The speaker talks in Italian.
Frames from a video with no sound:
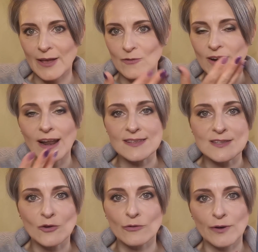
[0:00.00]
è un
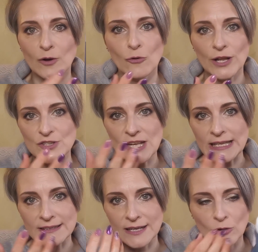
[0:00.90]
classico flacone
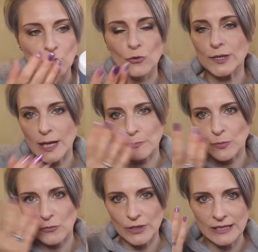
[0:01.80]
cilindrico col
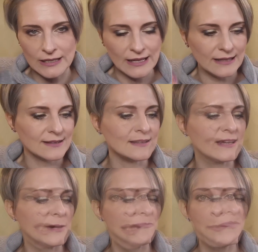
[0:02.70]
tappo quindi niente di
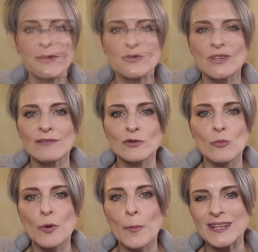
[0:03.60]
che. Penso di aver
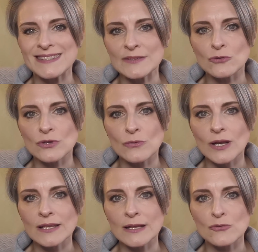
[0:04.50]
un po' patito di
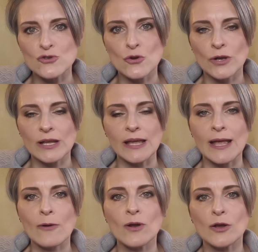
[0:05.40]
quella delusione che
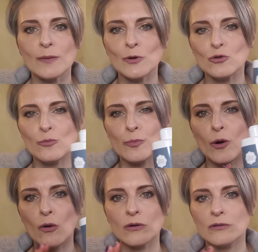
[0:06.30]
è in qualche modo un
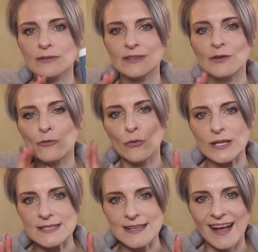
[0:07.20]
po' eh,
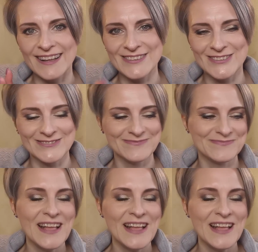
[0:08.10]
influenzato